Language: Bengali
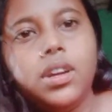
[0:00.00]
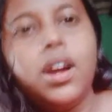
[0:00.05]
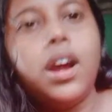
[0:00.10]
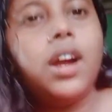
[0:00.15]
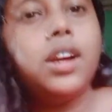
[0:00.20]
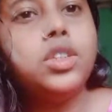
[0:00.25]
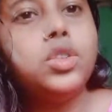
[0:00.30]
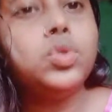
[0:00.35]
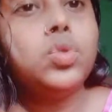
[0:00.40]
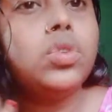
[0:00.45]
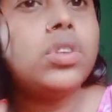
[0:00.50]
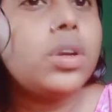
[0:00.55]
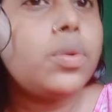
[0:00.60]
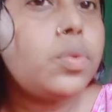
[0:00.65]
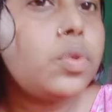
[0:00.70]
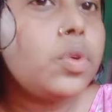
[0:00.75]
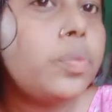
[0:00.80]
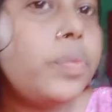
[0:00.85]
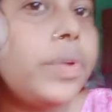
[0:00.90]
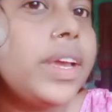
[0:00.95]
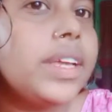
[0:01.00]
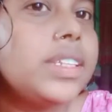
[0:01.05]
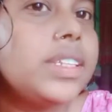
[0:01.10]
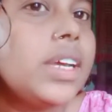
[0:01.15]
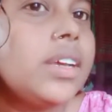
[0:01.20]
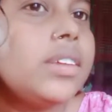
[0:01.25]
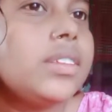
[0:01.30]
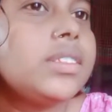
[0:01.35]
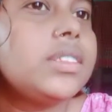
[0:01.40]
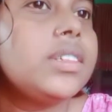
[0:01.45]
আর চুলটা পুরো
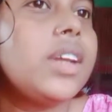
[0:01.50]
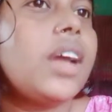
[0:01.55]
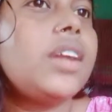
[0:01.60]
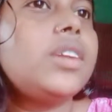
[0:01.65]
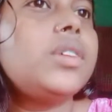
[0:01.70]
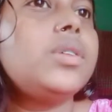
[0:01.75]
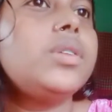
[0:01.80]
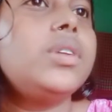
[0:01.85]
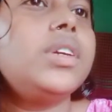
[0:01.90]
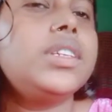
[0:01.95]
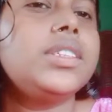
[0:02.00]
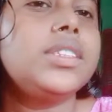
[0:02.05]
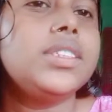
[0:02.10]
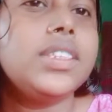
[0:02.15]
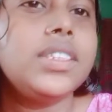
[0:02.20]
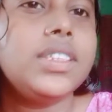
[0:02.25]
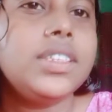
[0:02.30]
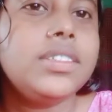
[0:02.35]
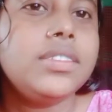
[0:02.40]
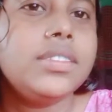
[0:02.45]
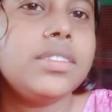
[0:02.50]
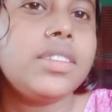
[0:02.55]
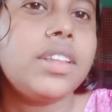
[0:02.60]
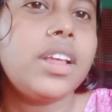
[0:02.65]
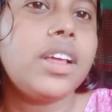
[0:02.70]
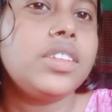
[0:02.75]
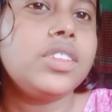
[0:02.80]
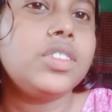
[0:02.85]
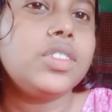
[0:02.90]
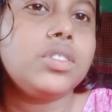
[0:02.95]
ভেজা স্নান করে এসেছি
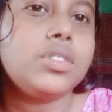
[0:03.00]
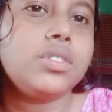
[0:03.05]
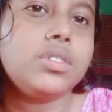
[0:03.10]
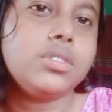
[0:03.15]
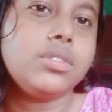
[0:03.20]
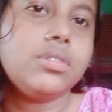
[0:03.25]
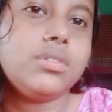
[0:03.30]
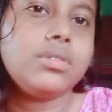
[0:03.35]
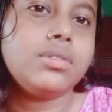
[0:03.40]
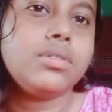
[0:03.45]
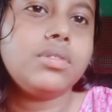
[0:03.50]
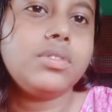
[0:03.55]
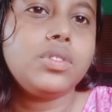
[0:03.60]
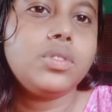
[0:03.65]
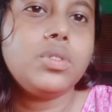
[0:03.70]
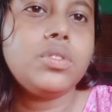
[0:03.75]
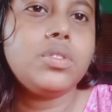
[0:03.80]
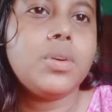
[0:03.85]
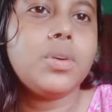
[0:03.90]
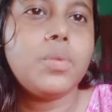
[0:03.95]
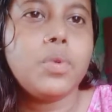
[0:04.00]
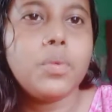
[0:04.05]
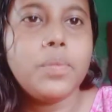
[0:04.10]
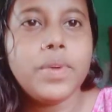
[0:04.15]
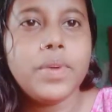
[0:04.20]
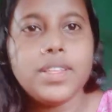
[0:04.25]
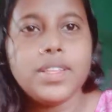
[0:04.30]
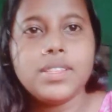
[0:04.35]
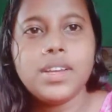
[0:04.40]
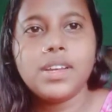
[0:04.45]
তার জন্য চুলটা পুরো
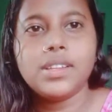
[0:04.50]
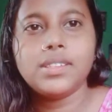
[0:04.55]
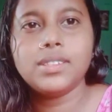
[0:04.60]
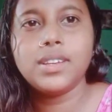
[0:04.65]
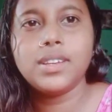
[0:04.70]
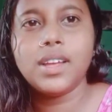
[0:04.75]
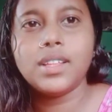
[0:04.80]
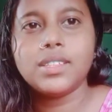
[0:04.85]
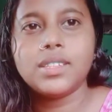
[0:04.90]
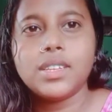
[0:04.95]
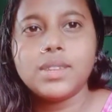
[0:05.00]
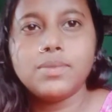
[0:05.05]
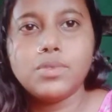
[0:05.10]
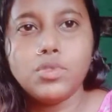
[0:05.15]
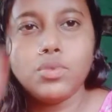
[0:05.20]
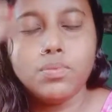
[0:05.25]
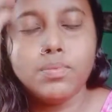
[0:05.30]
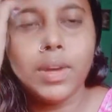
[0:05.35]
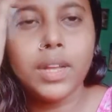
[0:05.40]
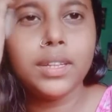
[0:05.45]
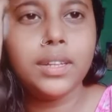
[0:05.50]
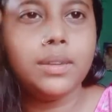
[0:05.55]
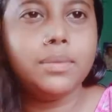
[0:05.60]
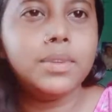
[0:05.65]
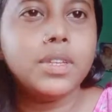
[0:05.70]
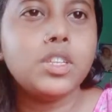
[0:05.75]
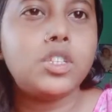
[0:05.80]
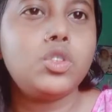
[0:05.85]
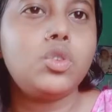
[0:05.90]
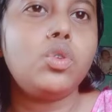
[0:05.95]
ভেজা আছে আজকে মাথাটা
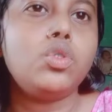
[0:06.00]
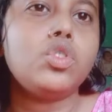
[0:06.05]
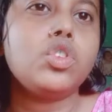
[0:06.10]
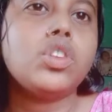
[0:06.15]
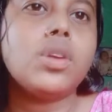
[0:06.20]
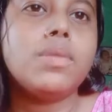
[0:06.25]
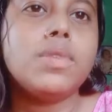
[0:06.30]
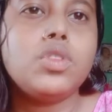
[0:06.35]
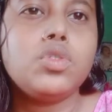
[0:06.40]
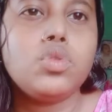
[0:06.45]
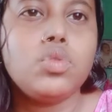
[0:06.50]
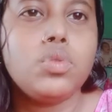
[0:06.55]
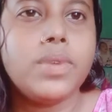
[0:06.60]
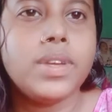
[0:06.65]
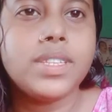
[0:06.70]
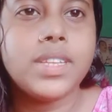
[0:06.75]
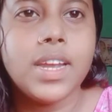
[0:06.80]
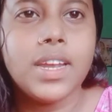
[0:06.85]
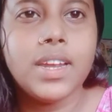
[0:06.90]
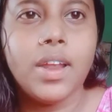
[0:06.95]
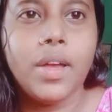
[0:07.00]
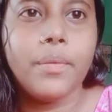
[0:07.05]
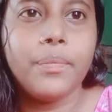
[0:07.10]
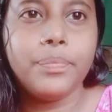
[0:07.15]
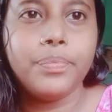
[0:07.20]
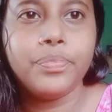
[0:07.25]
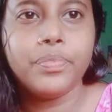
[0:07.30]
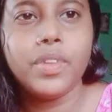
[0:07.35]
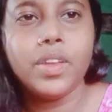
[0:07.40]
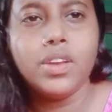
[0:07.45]
ভেজেছি রোজ আমি চুল ভেজাই না
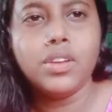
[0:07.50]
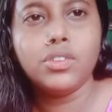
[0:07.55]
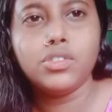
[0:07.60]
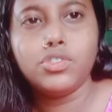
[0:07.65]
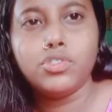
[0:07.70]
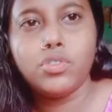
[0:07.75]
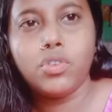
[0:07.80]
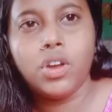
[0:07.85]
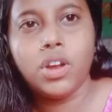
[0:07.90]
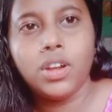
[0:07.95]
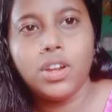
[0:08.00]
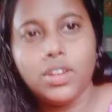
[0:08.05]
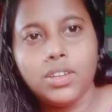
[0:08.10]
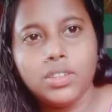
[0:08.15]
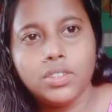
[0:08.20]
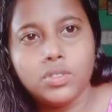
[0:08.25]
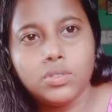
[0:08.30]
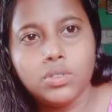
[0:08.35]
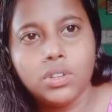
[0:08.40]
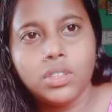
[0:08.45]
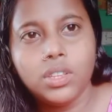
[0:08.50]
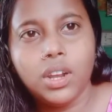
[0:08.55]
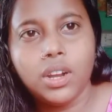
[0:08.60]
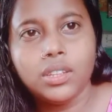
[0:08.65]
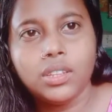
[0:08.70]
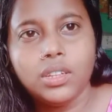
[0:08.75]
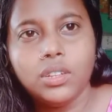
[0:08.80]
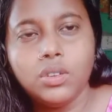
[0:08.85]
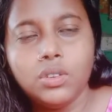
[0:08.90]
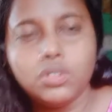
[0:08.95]
শুকায় না কিছু না
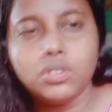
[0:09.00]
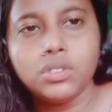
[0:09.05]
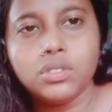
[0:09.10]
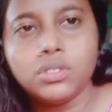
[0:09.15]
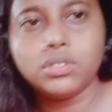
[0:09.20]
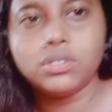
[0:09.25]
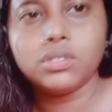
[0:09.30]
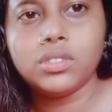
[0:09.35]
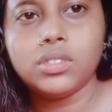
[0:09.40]
তাড়াতাড়ি ওর জন্য